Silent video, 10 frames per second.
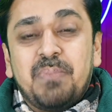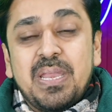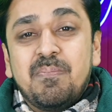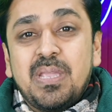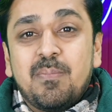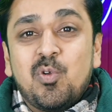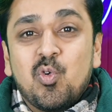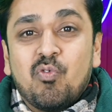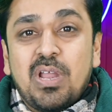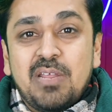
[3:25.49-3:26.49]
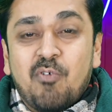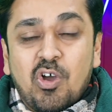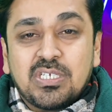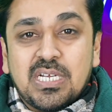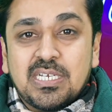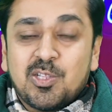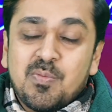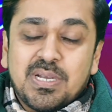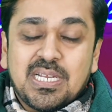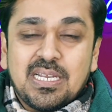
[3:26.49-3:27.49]
प्रीमियम लुक वाली वॉच आ जाए
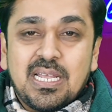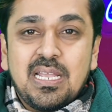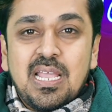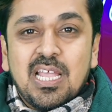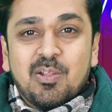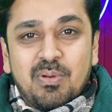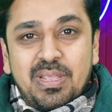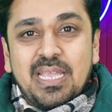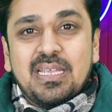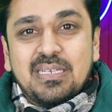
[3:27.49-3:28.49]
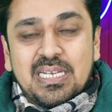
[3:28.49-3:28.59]
तो मजा आ जाए तो हम लोग ये